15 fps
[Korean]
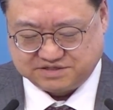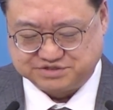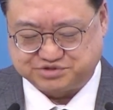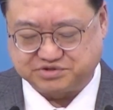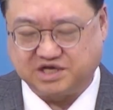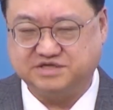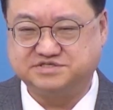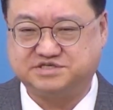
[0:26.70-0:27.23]
그
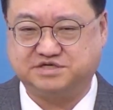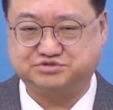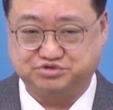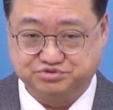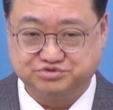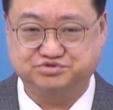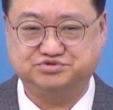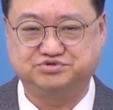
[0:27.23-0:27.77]
중에 이제
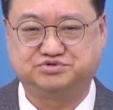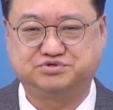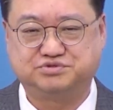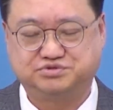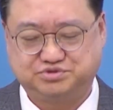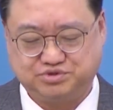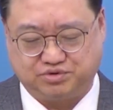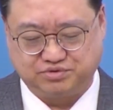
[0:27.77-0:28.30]

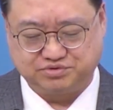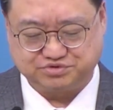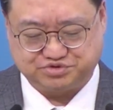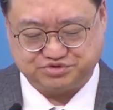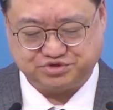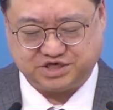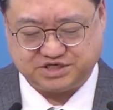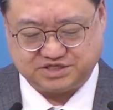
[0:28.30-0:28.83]
순수 총
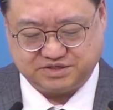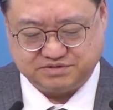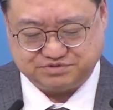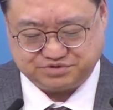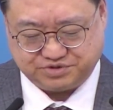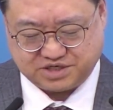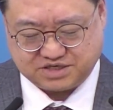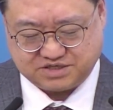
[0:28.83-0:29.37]
수익
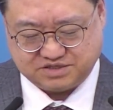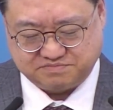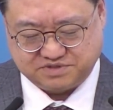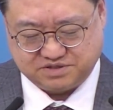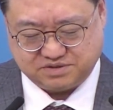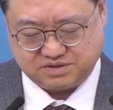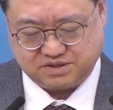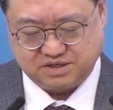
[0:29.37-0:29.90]

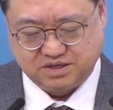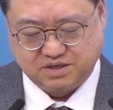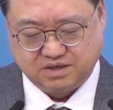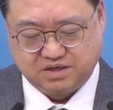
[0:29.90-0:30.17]
수익금은